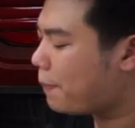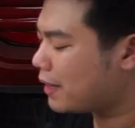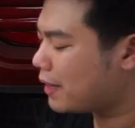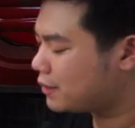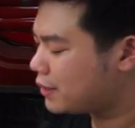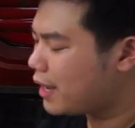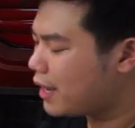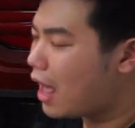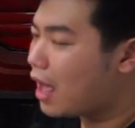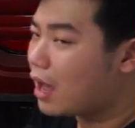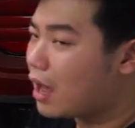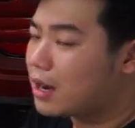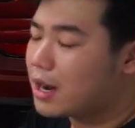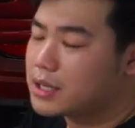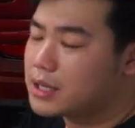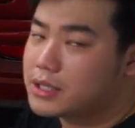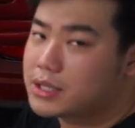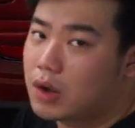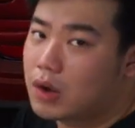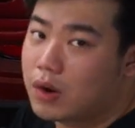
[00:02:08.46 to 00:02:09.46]
pasti akan
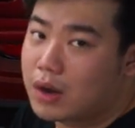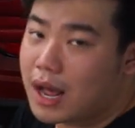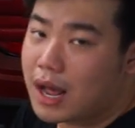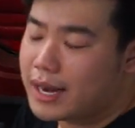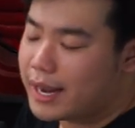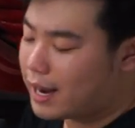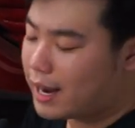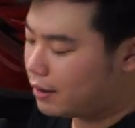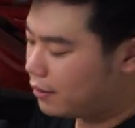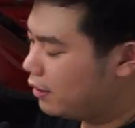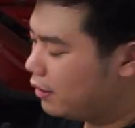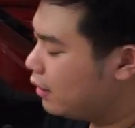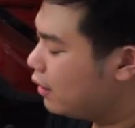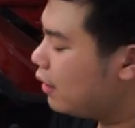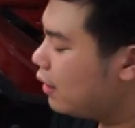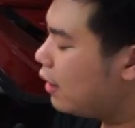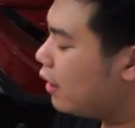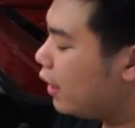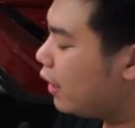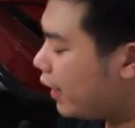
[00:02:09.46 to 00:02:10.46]
kasih tahu ke kalian
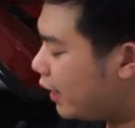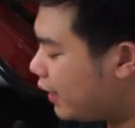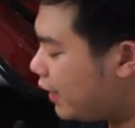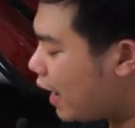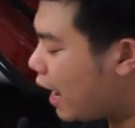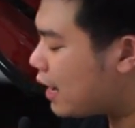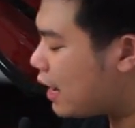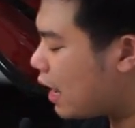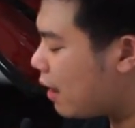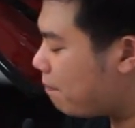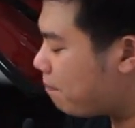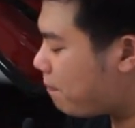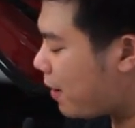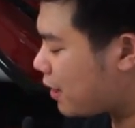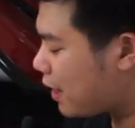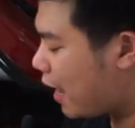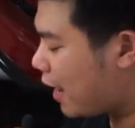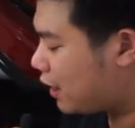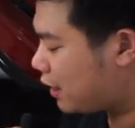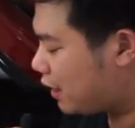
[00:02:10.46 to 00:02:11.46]
ini ada
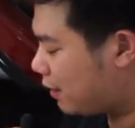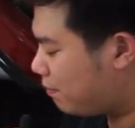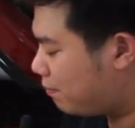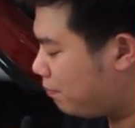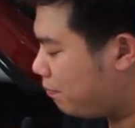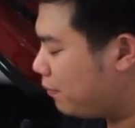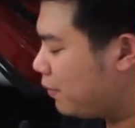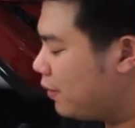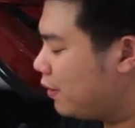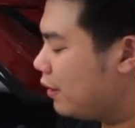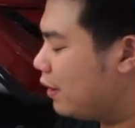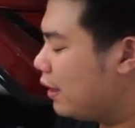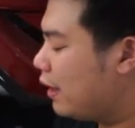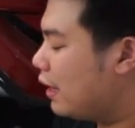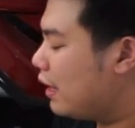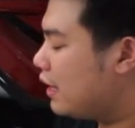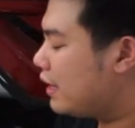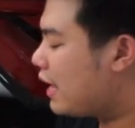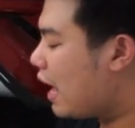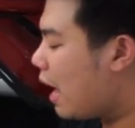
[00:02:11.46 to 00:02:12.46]
empat item
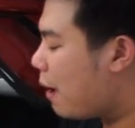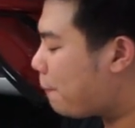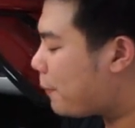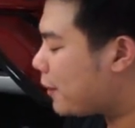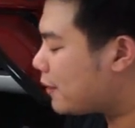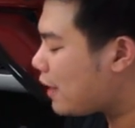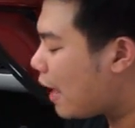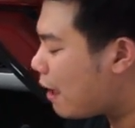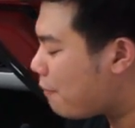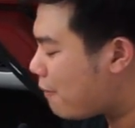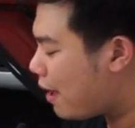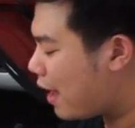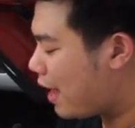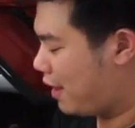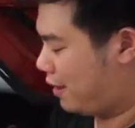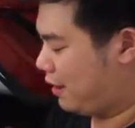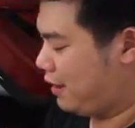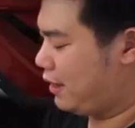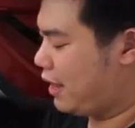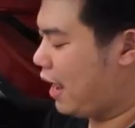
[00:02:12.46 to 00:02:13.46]
yang
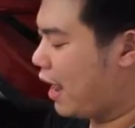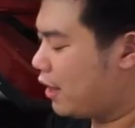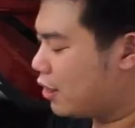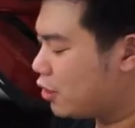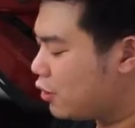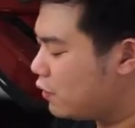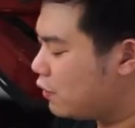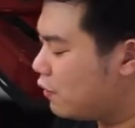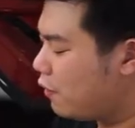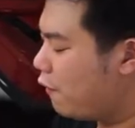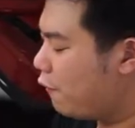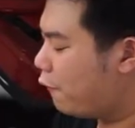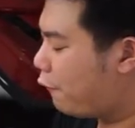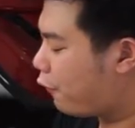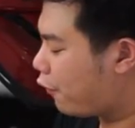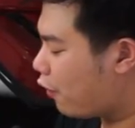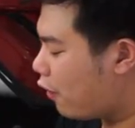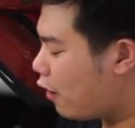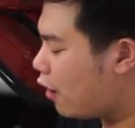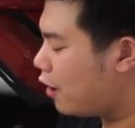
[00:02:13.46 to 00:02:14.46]
pertama yaitu
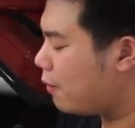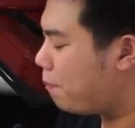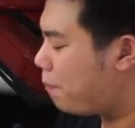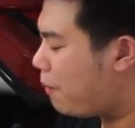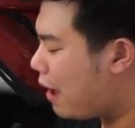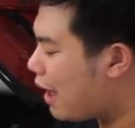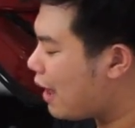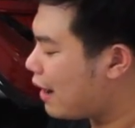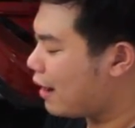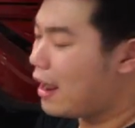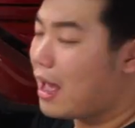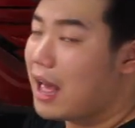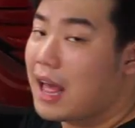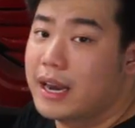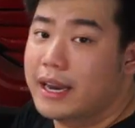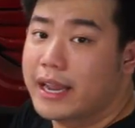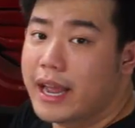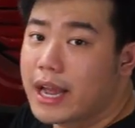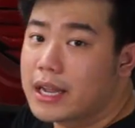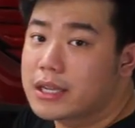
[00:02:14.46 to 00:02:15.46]
front bar
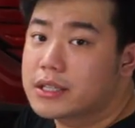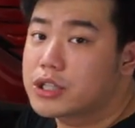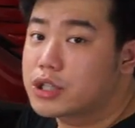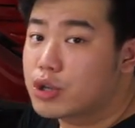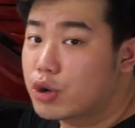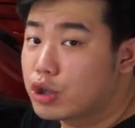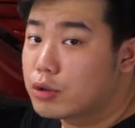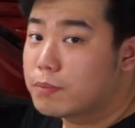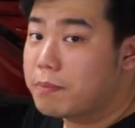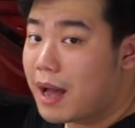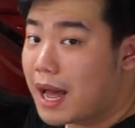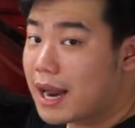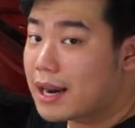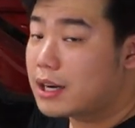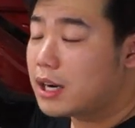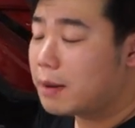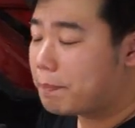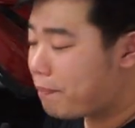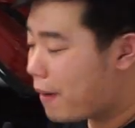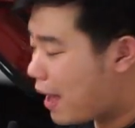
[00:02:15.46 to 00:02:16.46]
alias strut bar
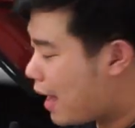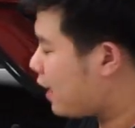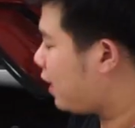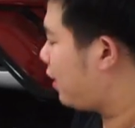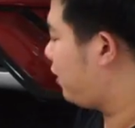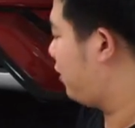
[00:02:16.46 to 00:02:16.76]
depan